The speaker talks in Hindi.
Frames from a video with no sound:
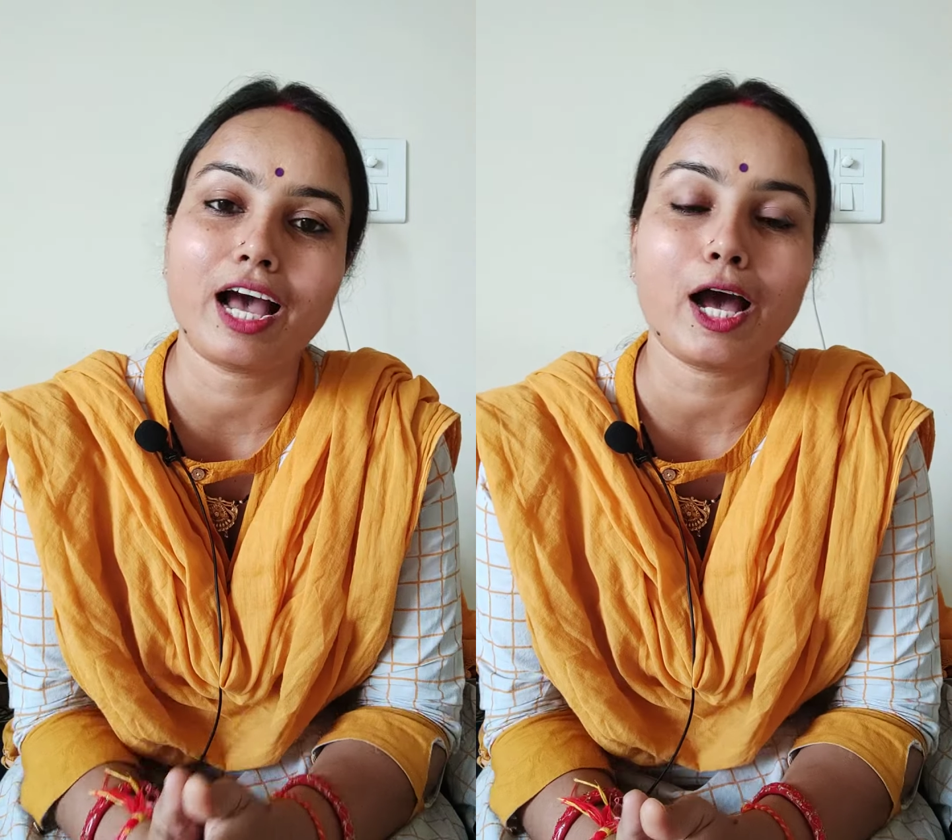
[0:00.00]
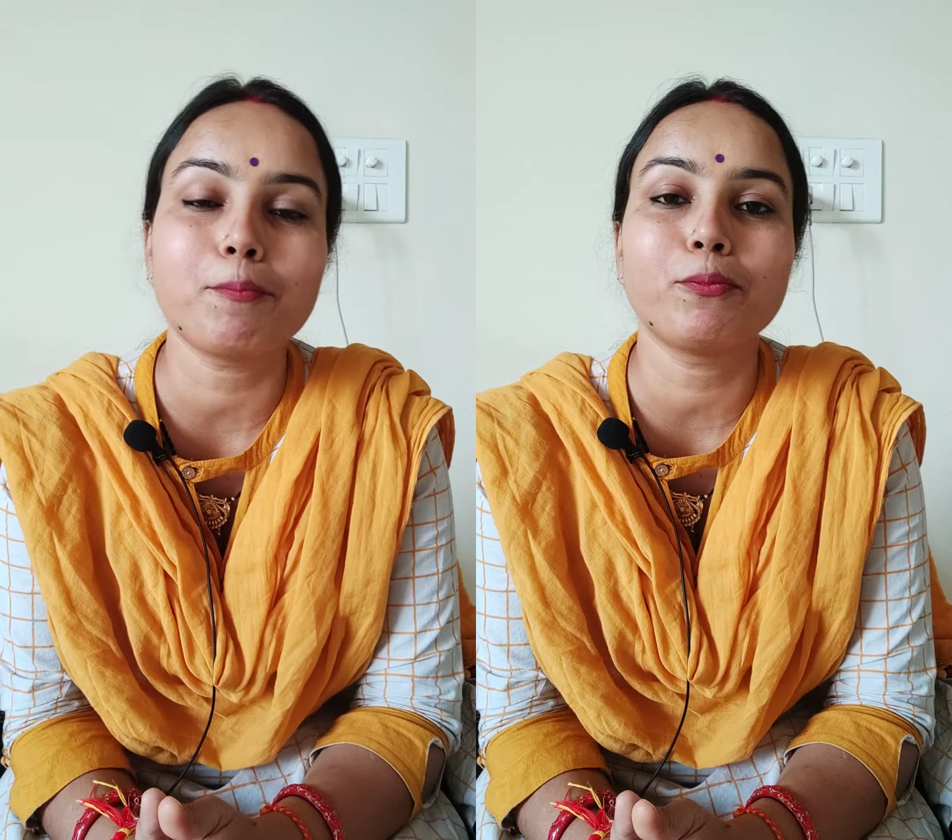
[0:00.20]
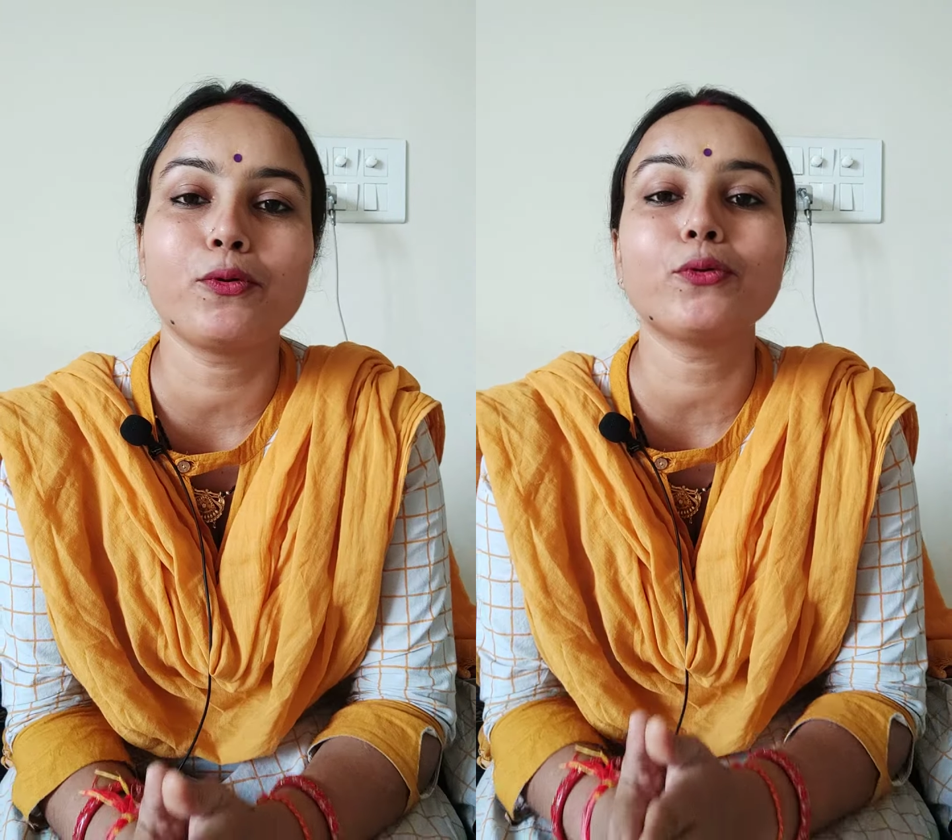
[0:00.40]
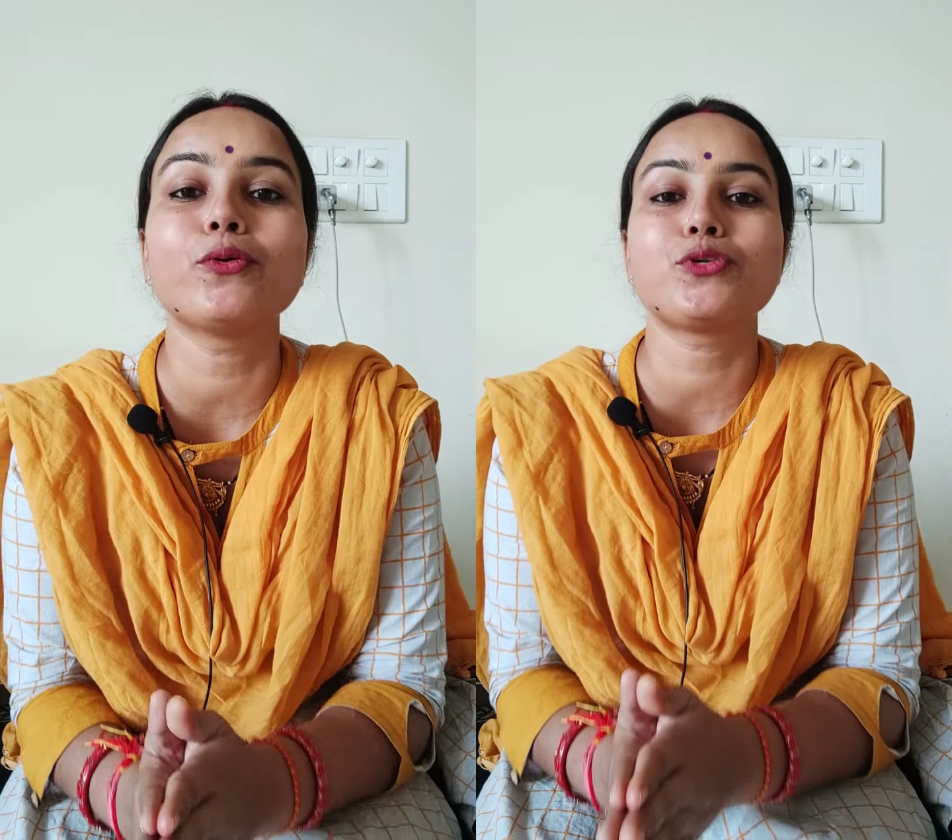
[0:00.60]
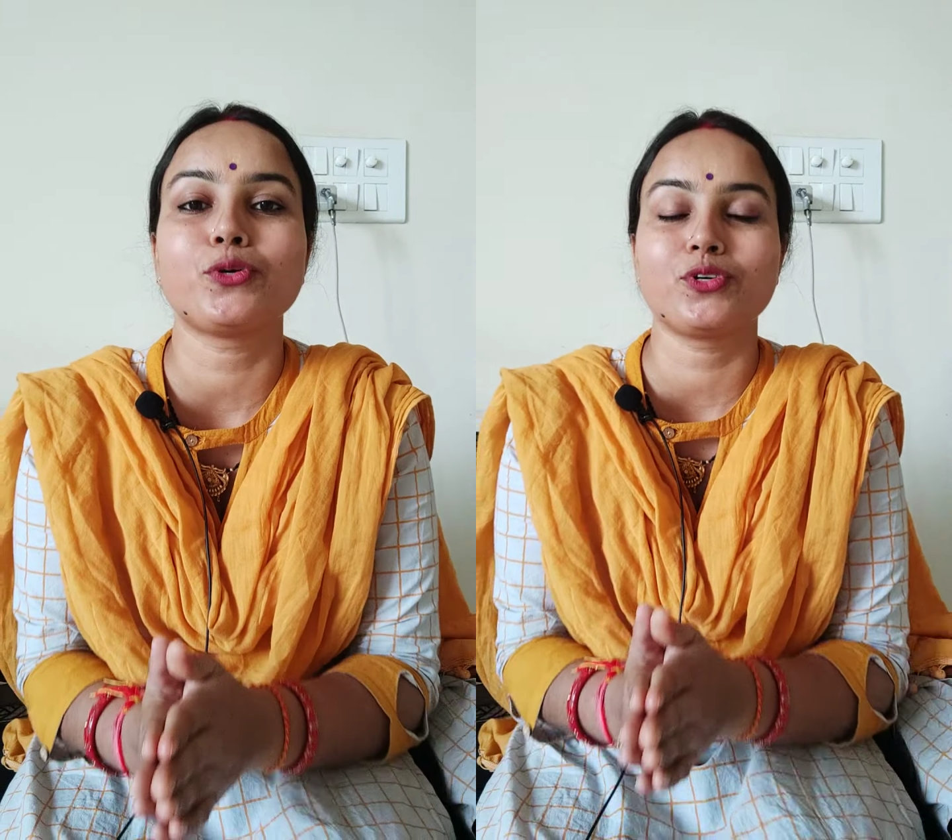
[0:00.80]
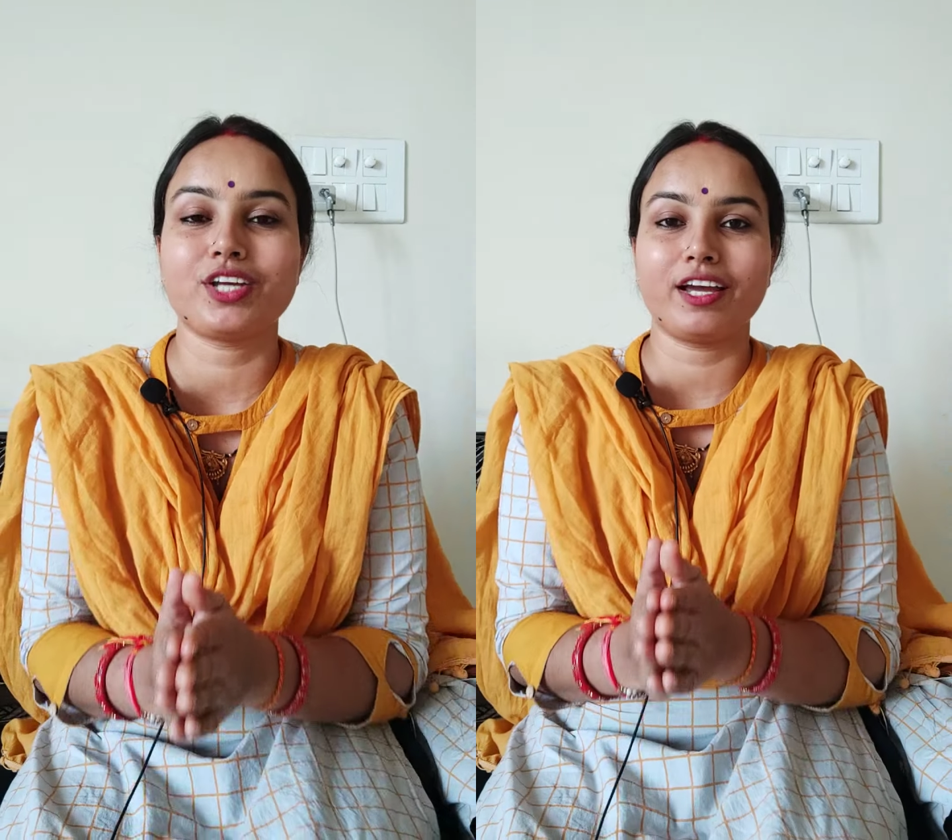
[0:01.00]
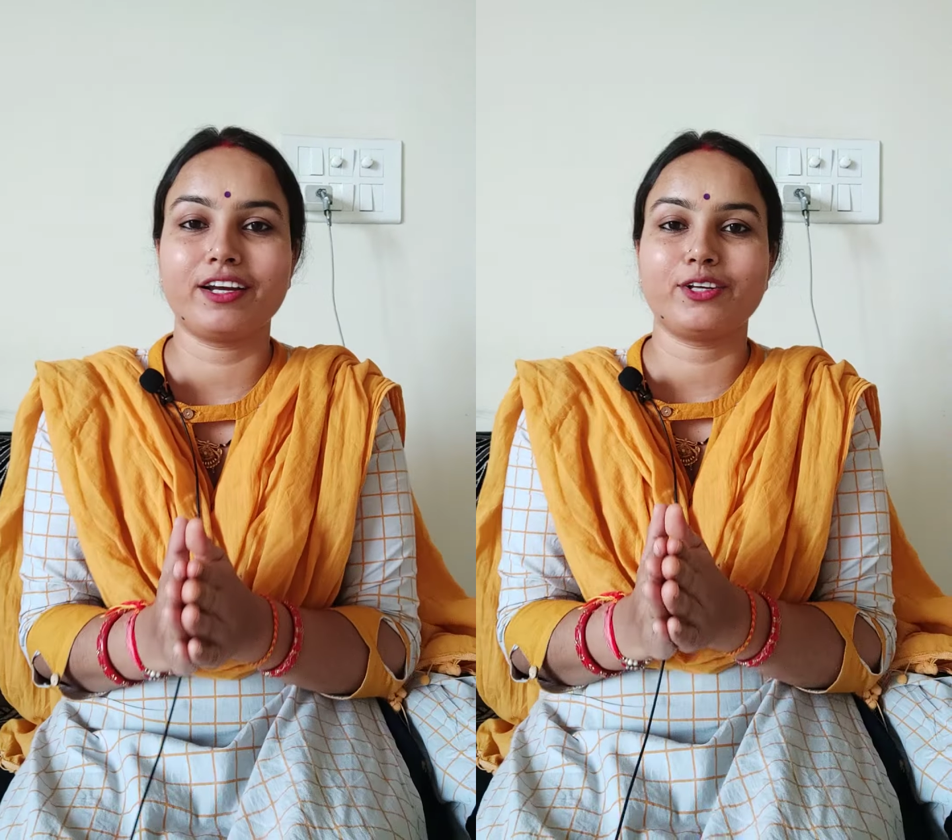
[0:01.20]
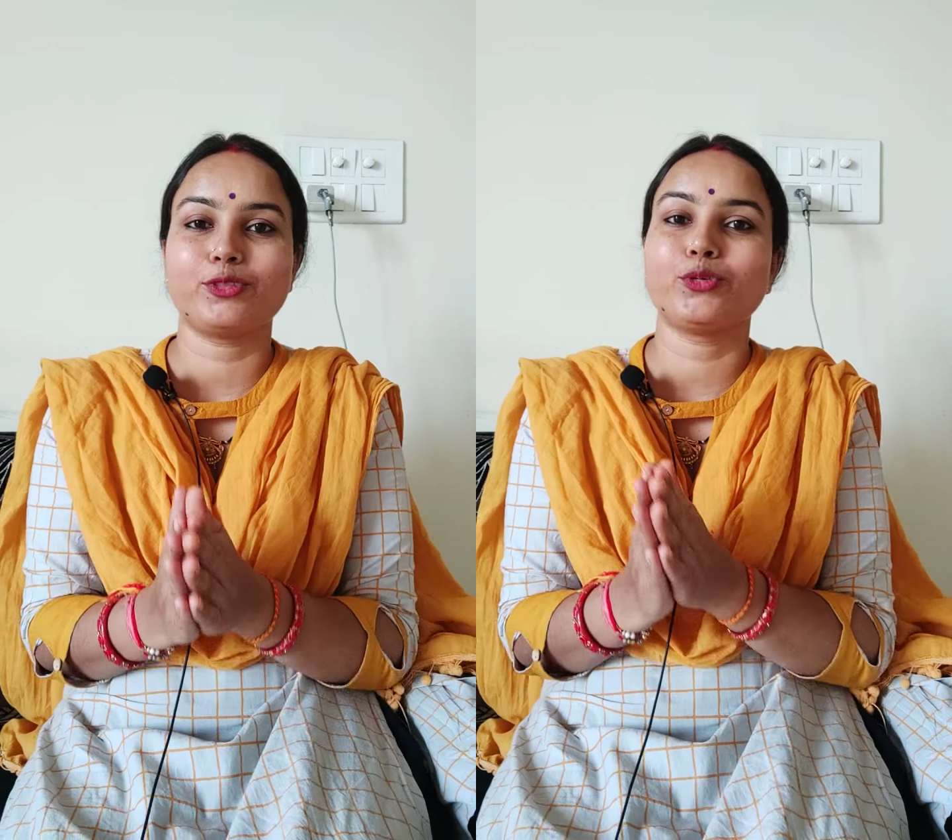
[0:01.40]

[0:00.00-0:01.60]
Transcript: आपको कुछ हो जाएगा